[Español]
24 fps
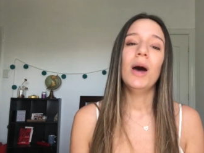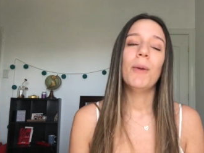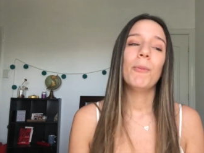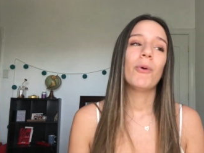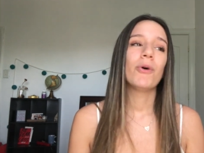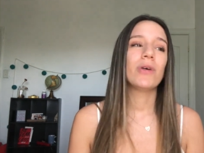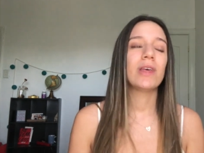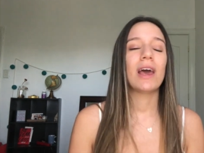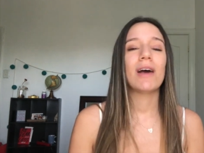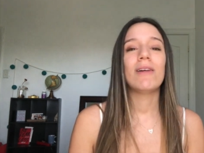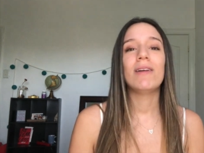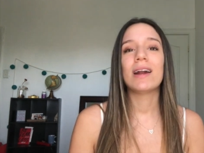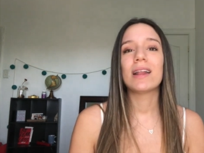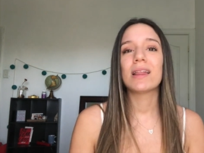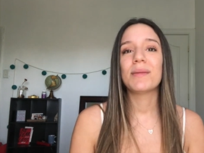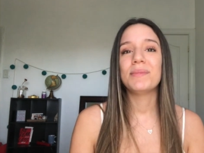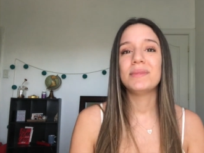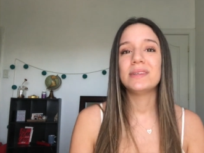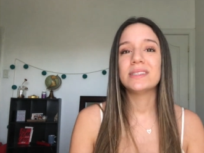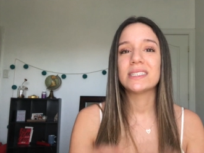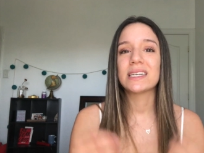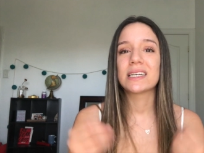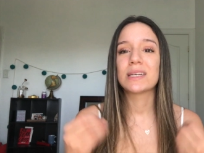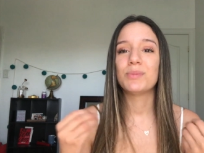podía hablar de
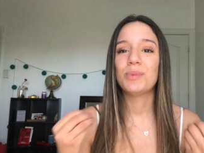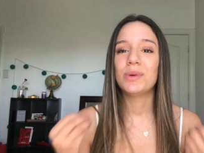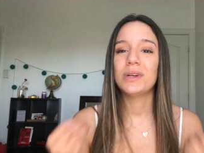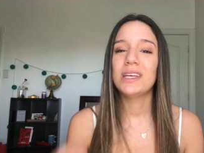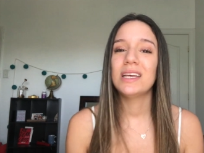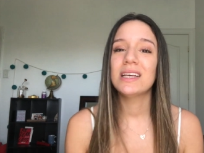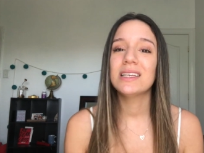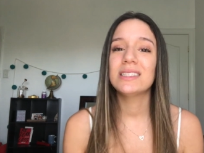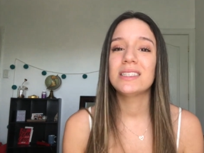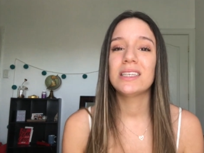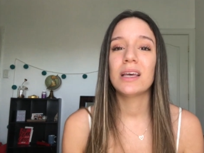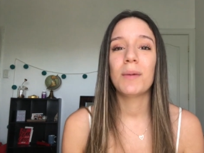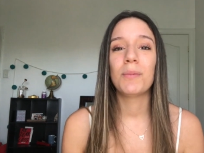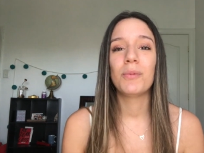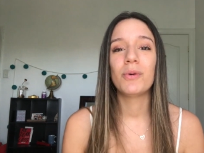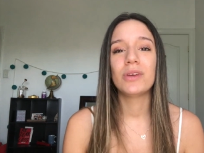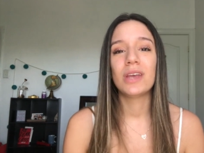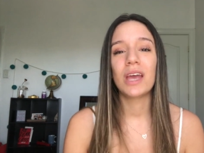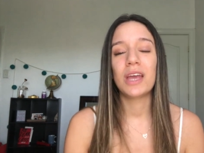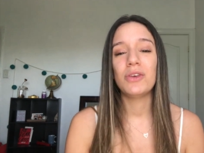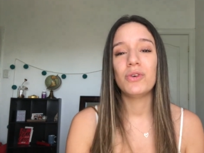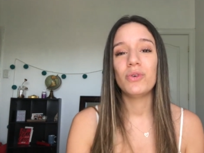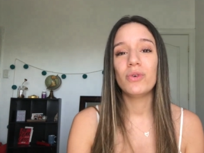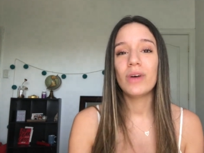mis experiencias,
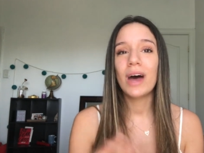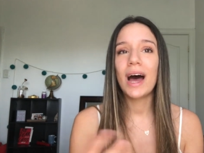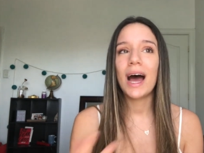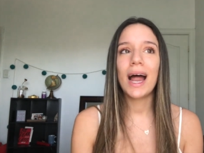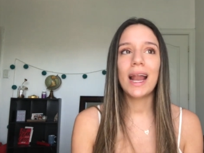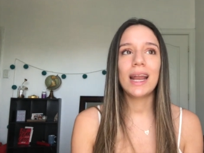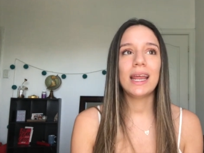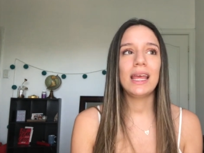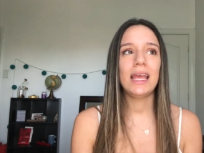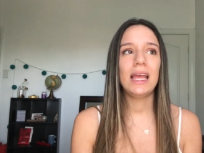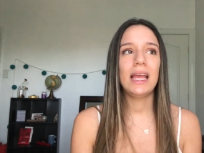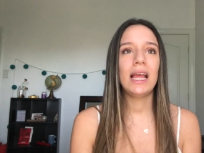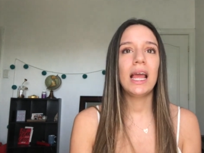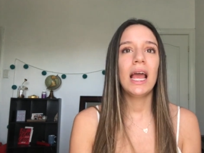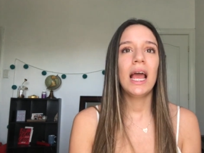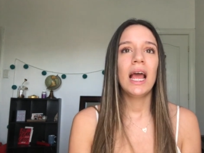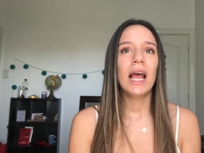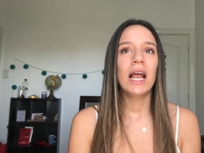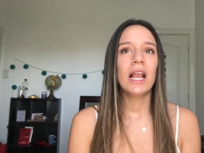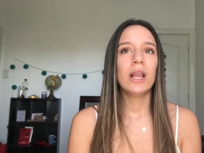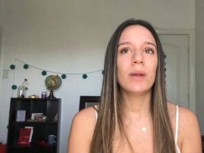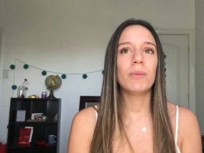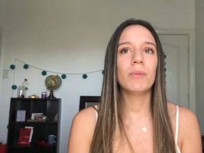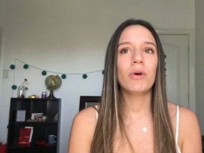podía ayudar y
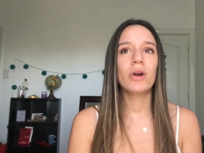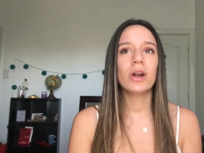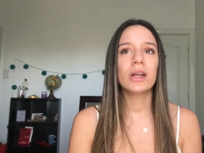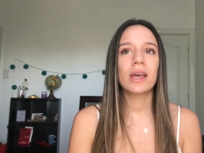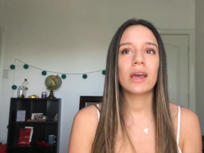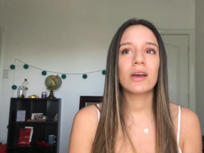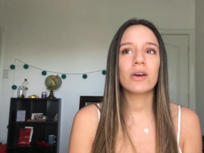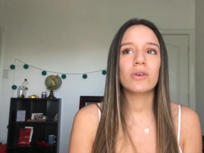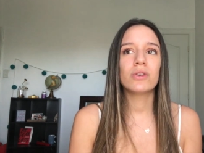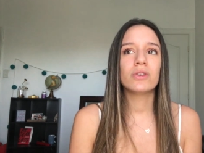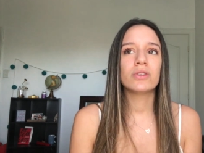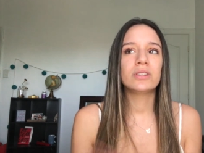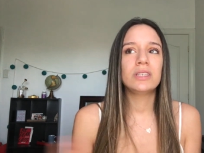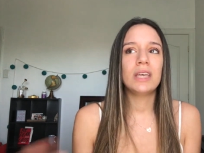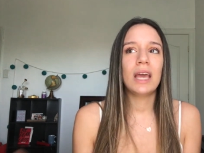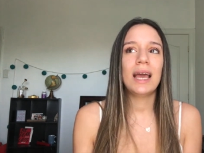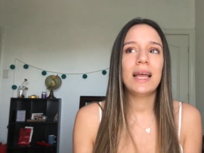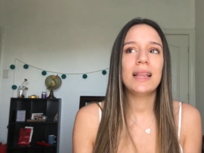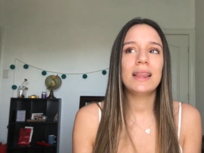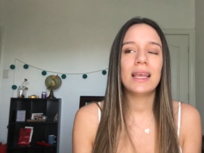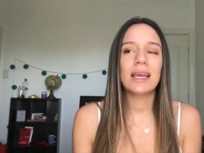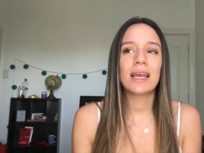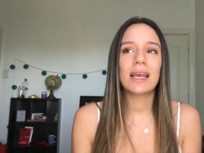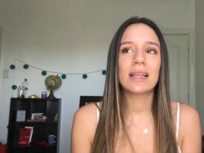lo mejor es que conocí a
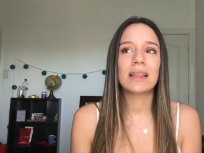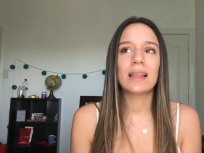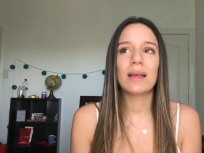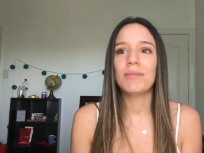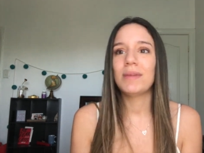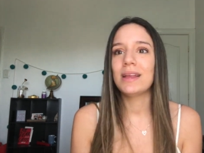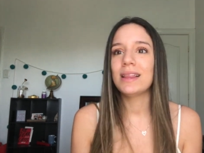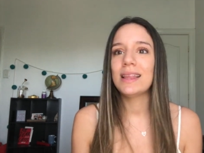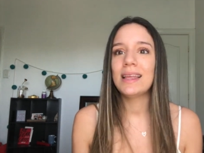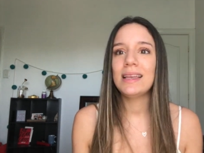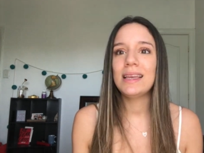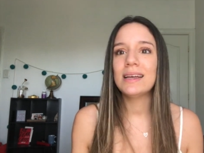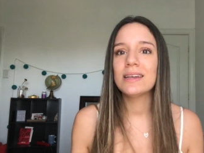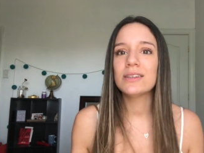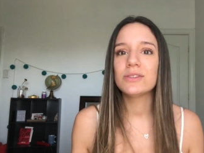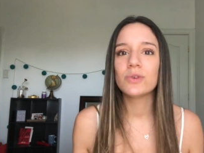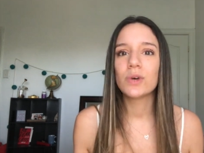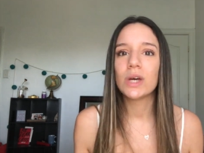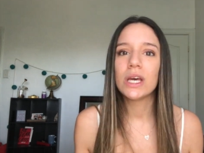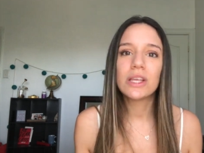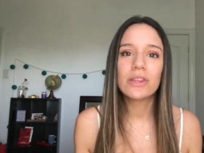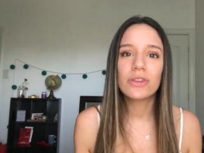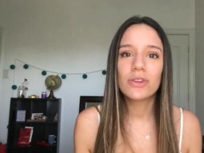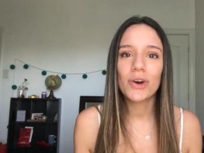gente que también tenía
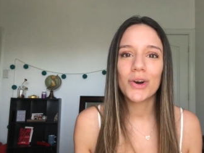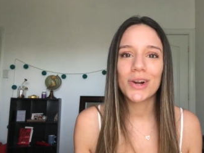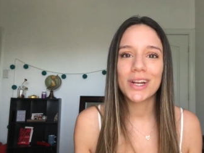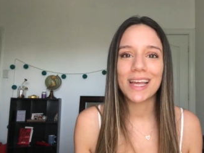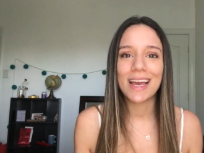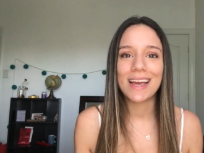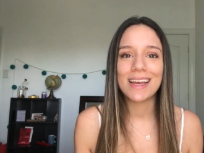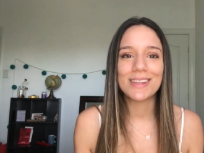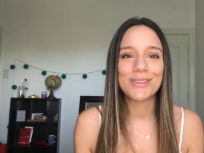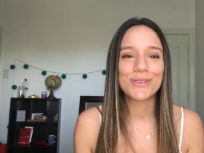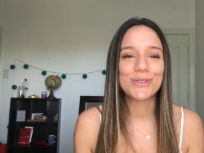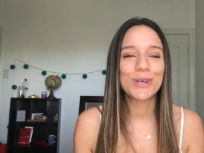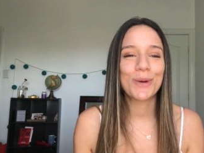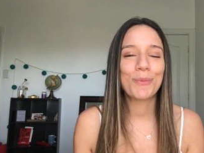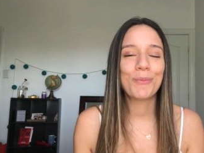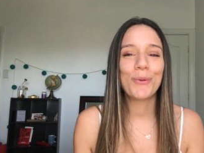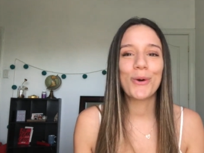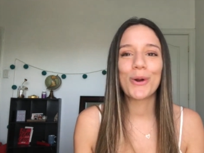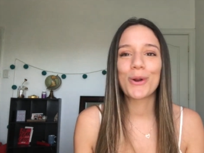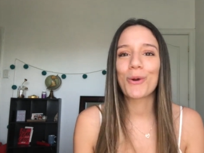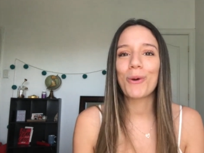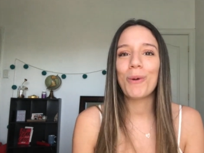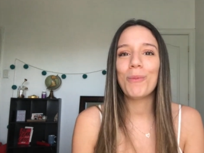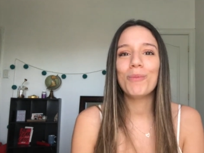sus historias, entonces
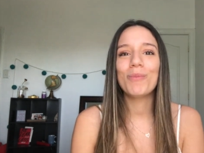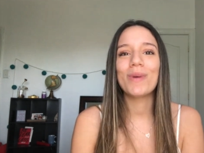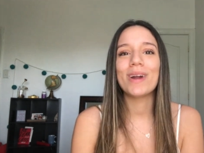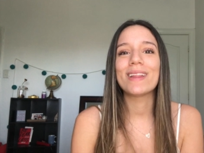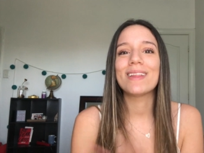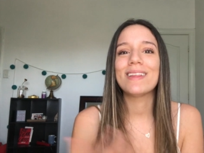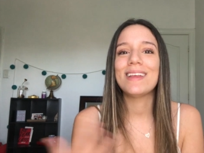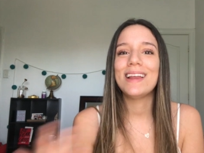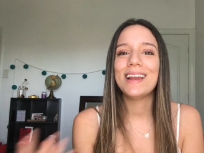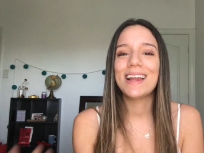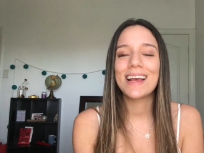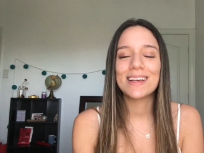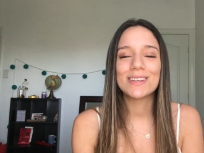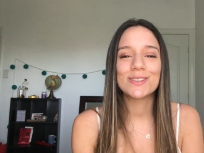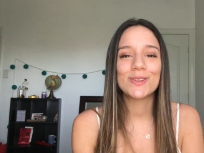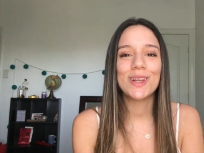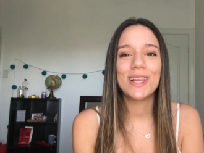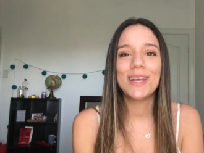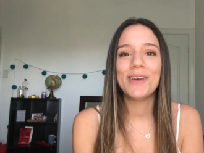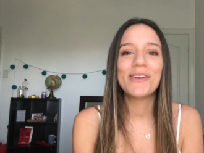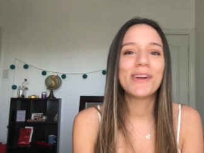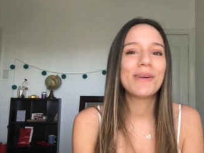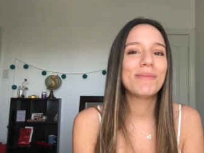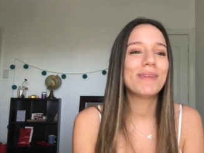poder compartir eso
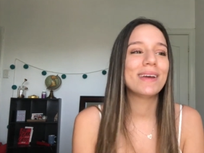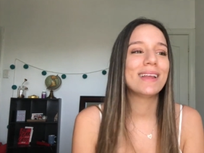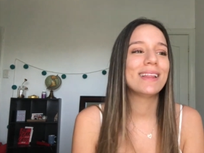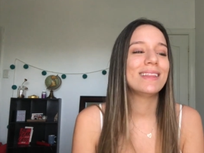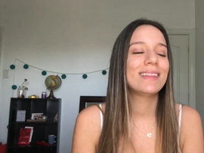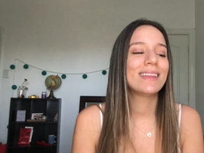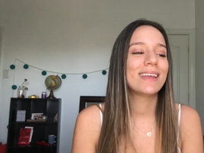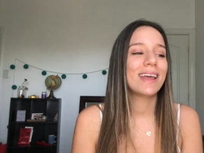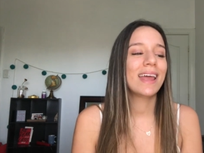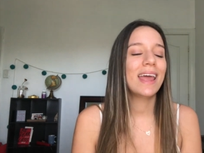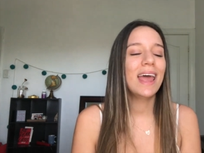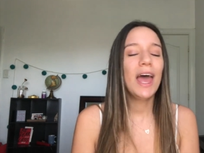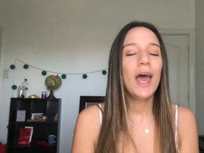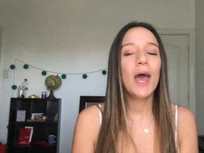libremente